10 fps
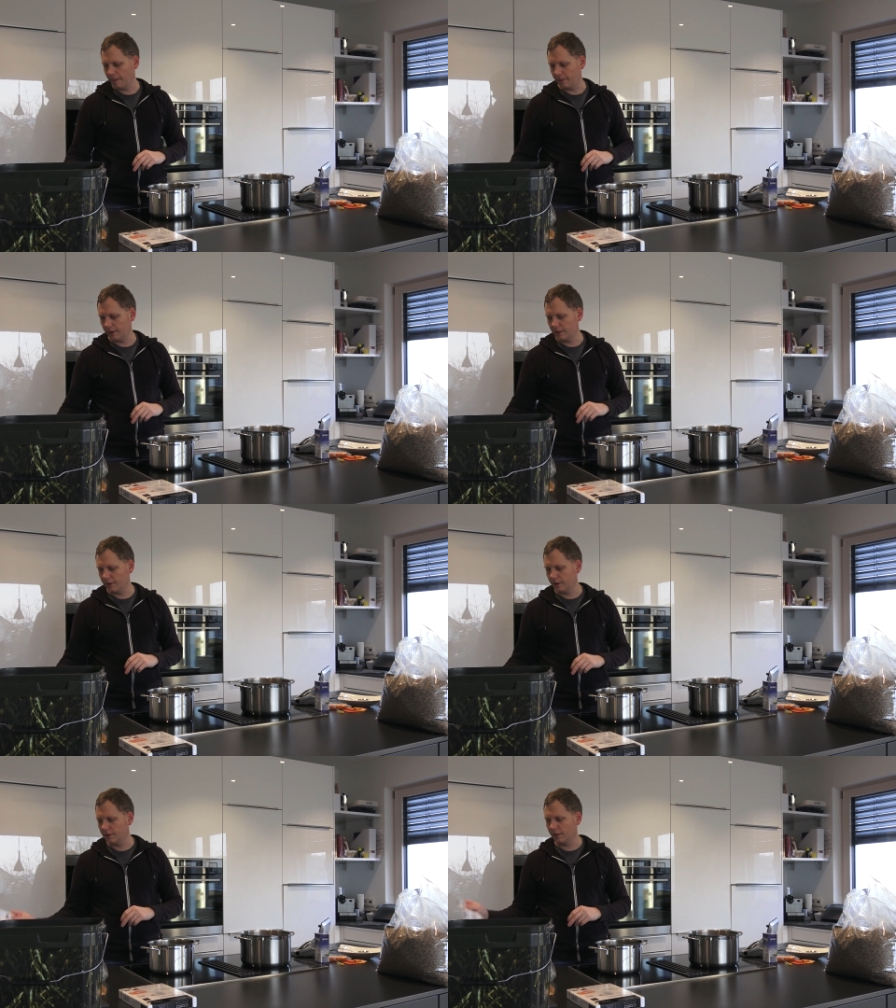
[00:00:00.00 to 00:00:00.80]
Bei denen
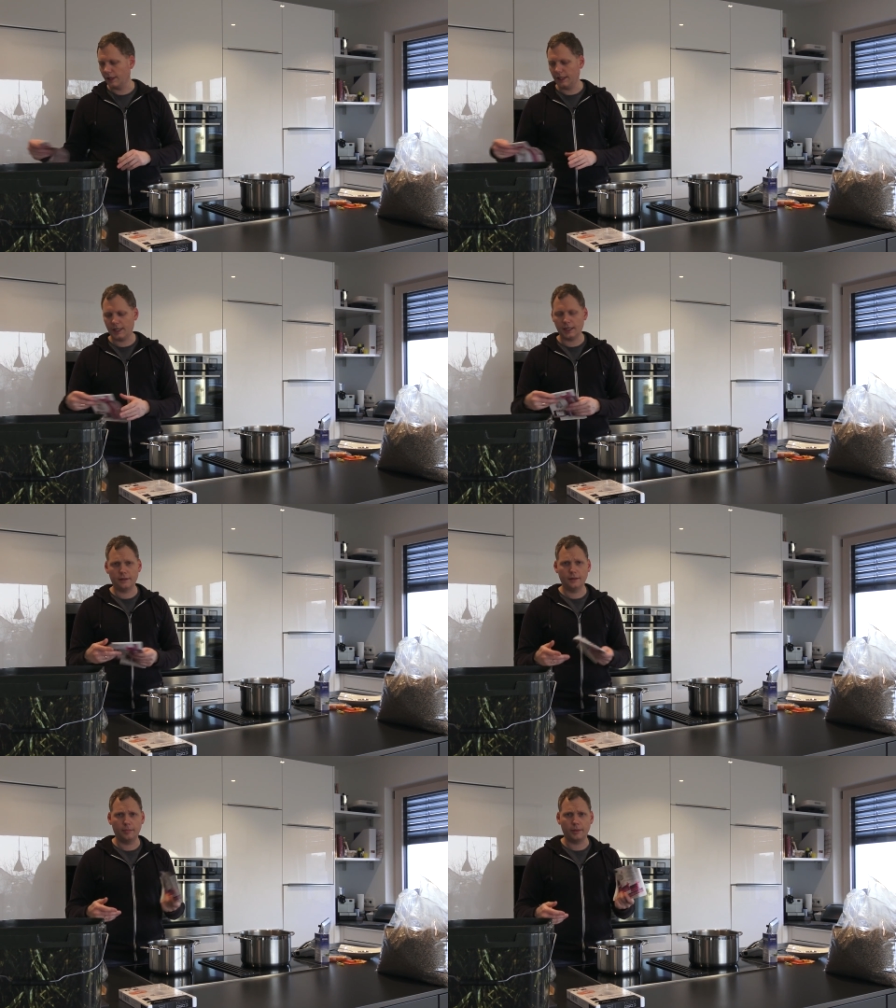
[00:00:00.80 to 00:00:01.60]
sind jetzt hier noch
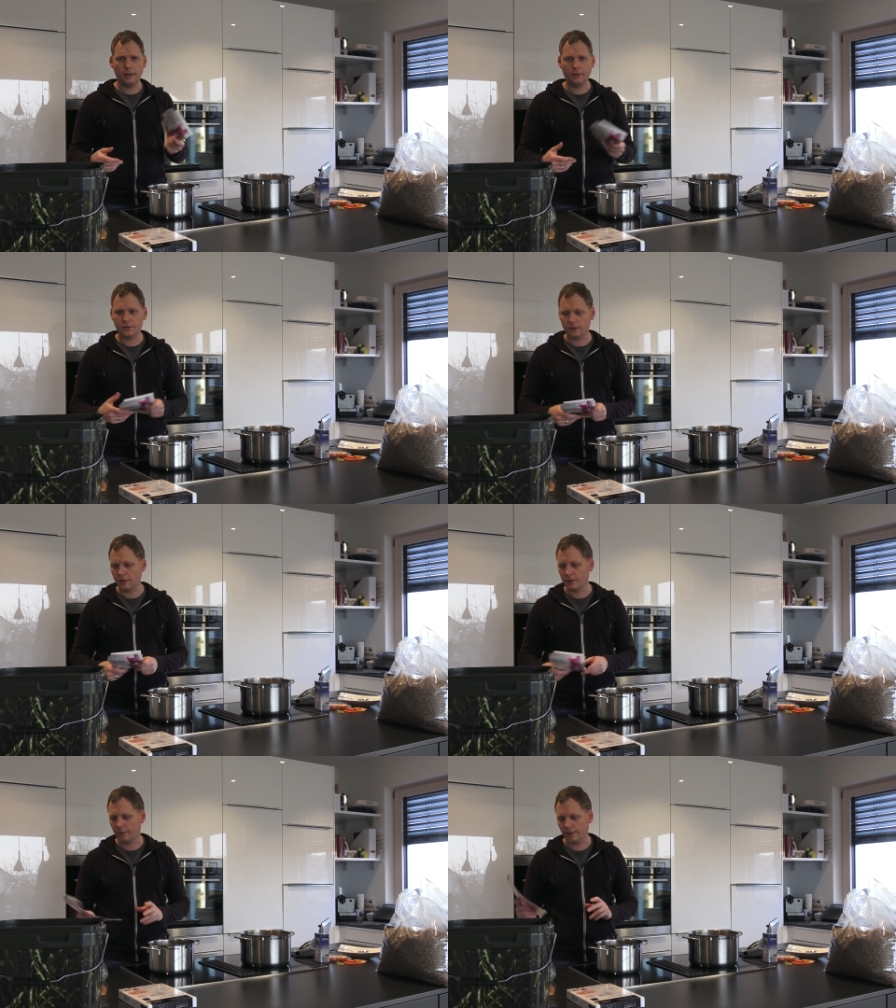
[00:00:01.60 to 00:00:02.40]
Etiketten dabei und
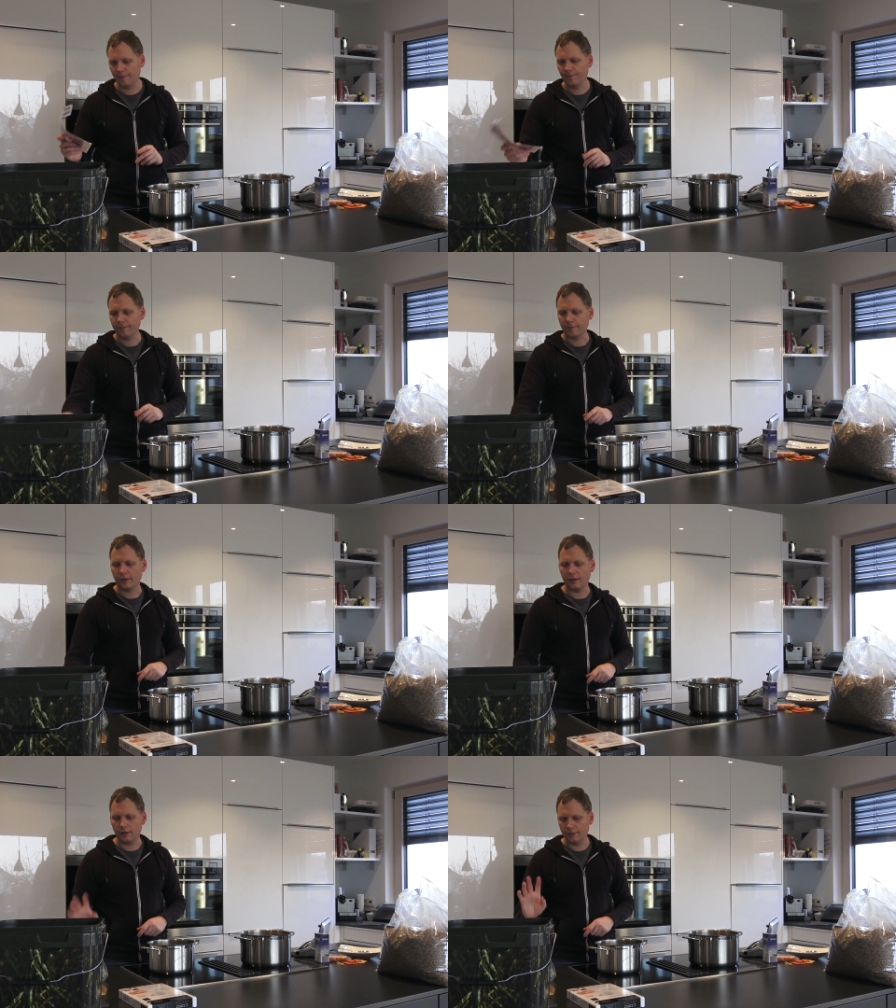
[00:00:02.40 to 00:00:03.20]
sowas, aber
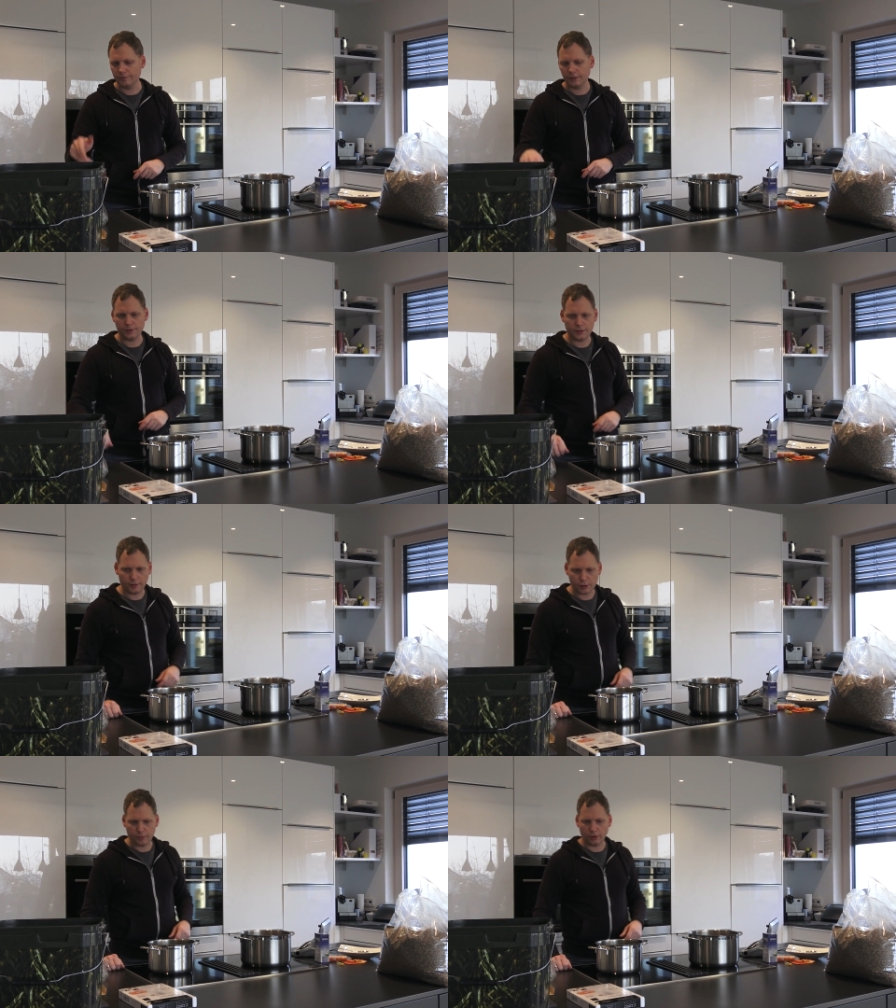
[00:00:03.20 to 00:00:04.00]
ja, ganzen
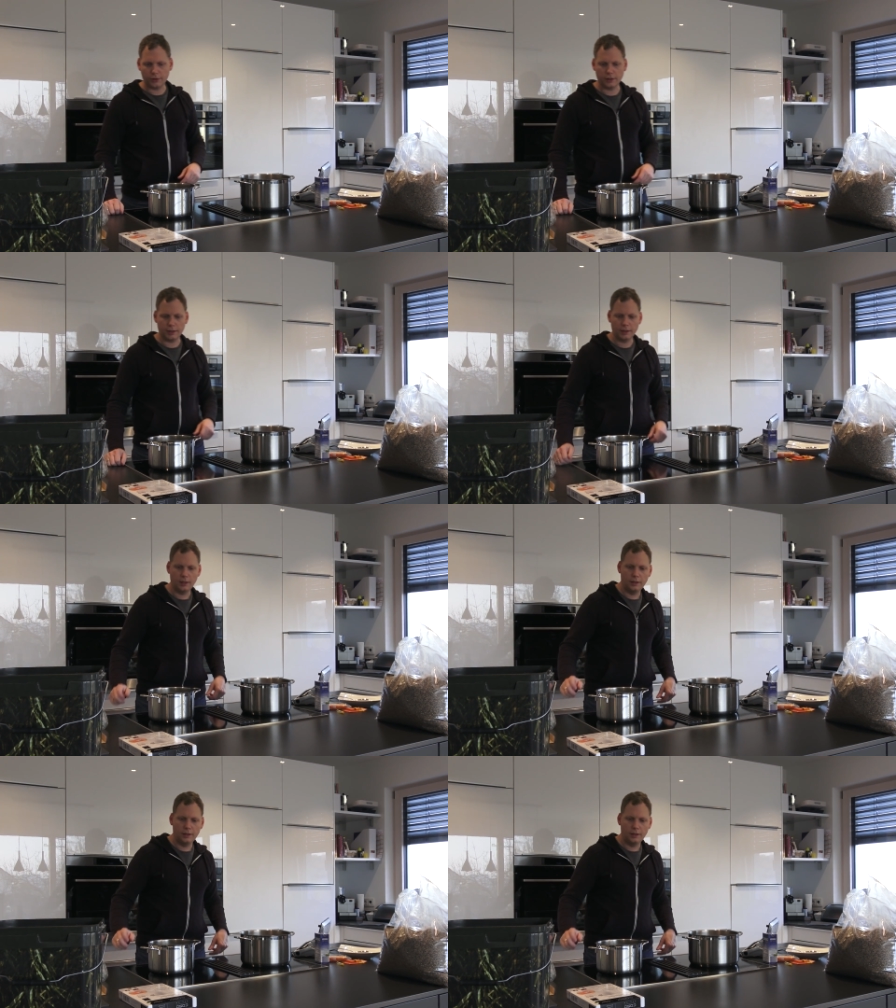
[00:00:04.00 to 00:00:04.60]
Quatsch braucht ihr nicht.